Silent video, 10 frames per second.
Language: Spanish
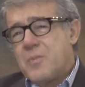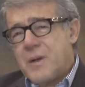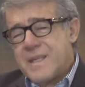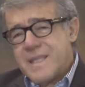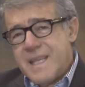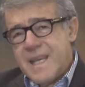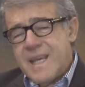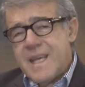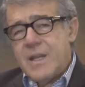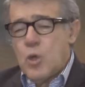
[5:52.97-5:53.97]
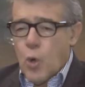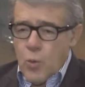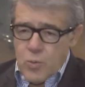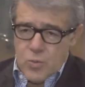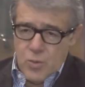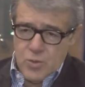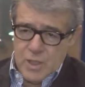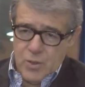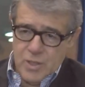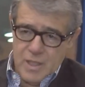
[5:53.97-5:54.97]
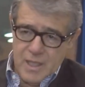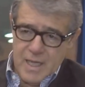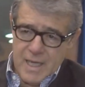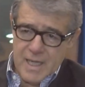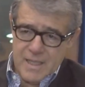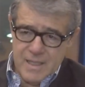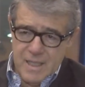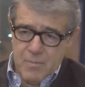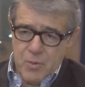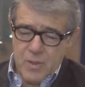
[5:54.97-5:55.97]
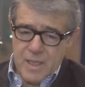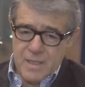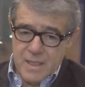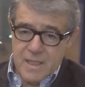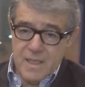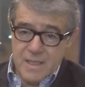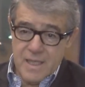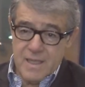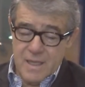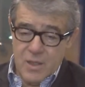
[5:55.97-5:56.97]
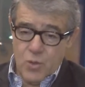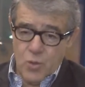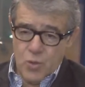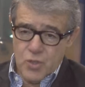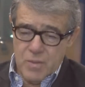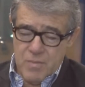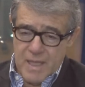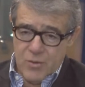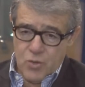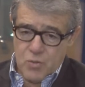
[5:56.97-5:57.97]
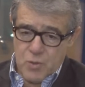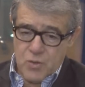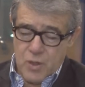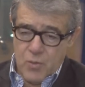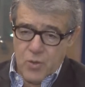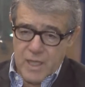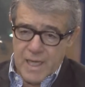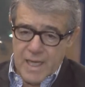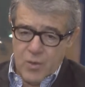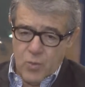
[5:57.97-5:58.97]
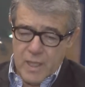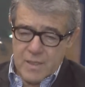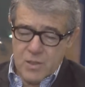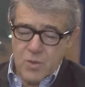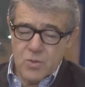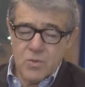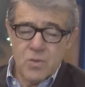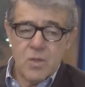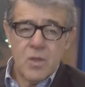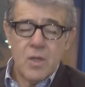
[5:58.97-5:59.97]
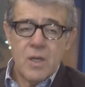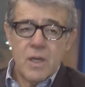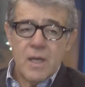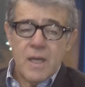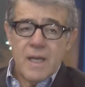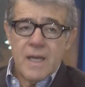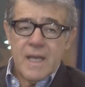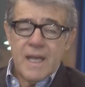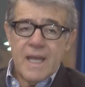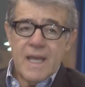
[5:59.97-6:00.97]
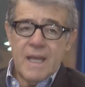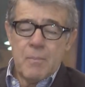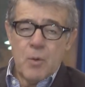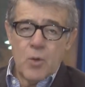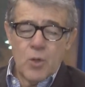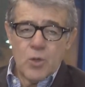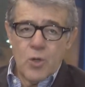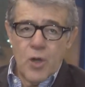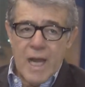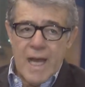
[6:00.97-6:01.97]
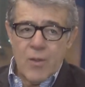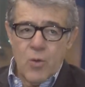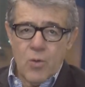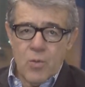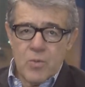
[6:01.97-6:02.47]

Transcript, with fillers: Pues sí y no. O sea, yo te diría que sí, porque sí tienes que tener conocimientos, por eso hablo de la educación. Y por otro lado,